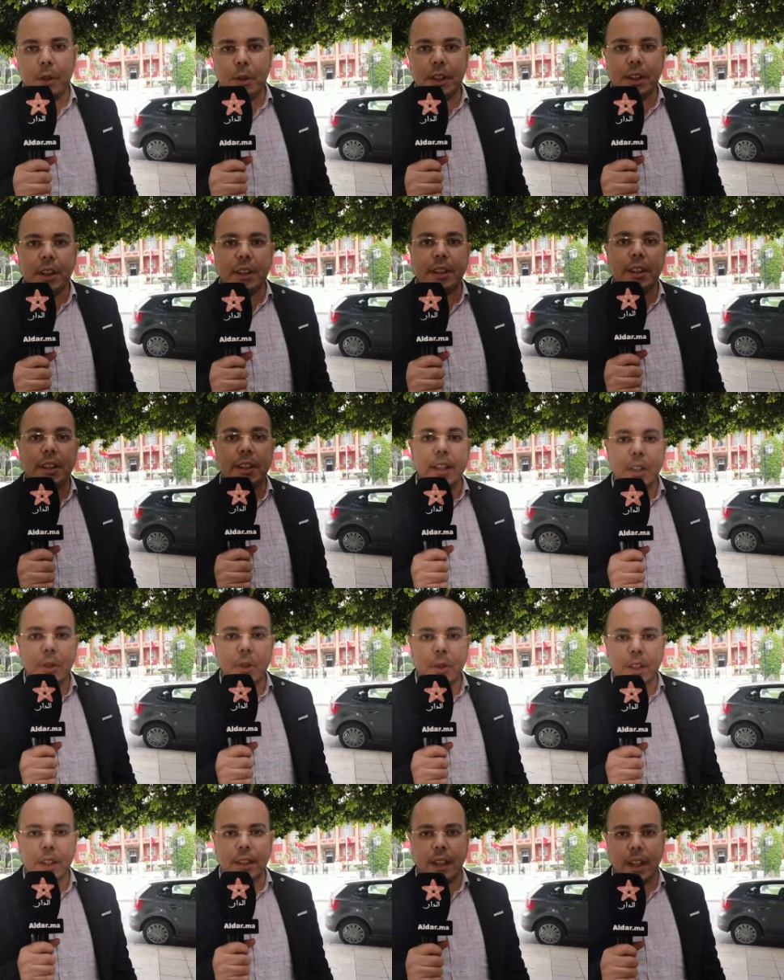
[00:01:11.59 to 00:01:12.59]
نحو
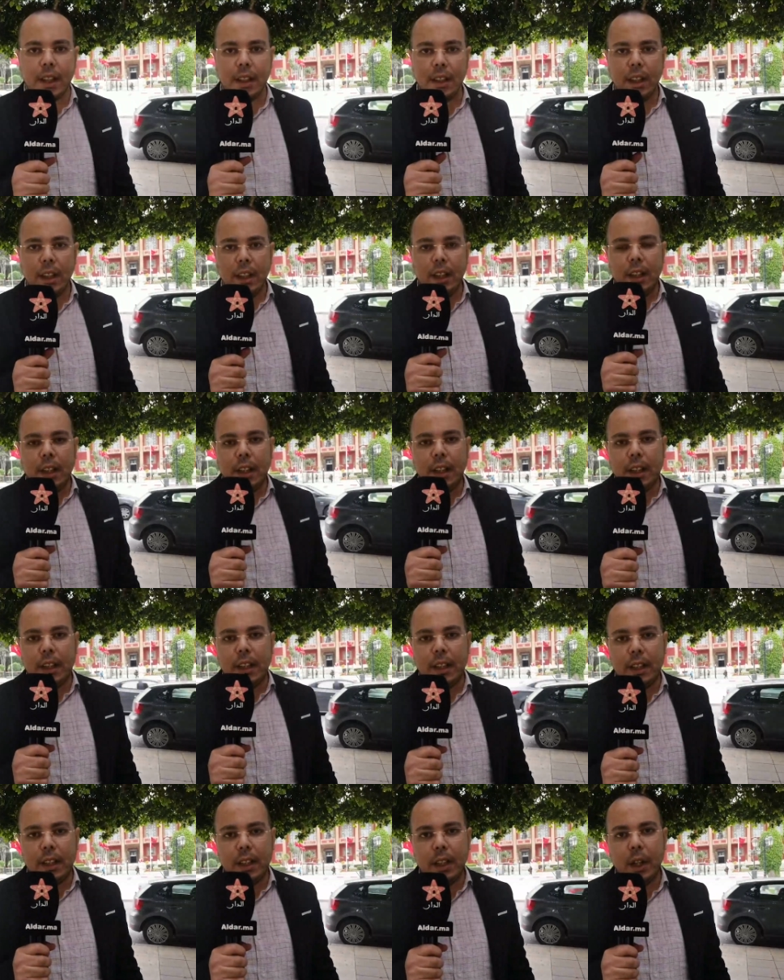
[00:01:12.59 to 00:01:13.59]
تاسيس لوطن
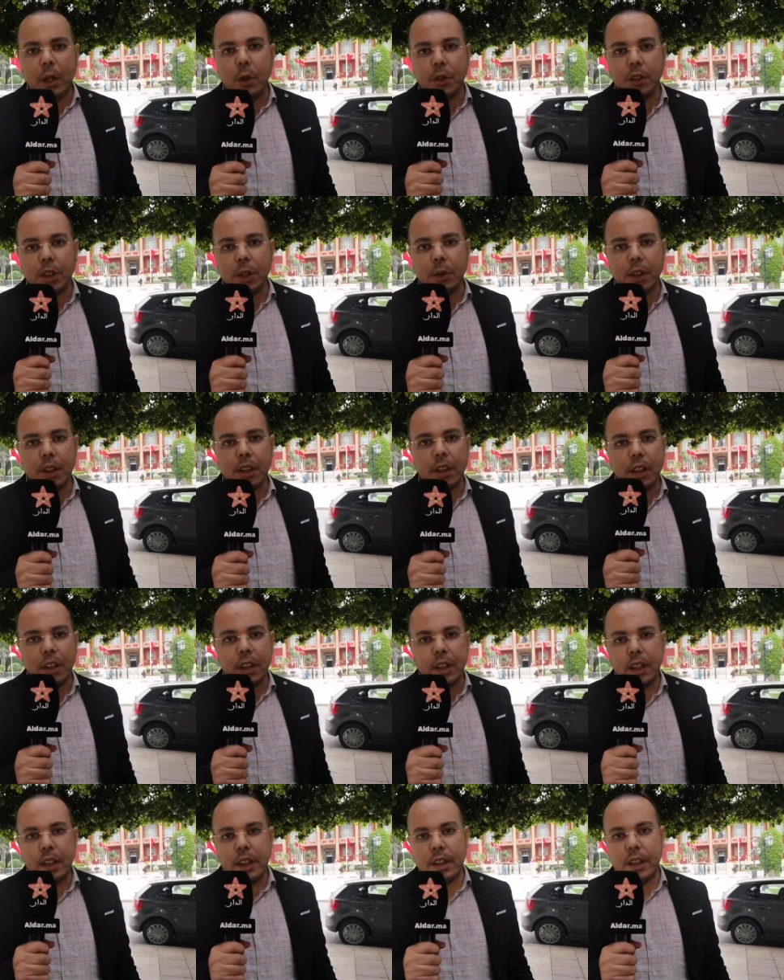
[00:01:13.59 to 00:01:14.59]
آه، له دور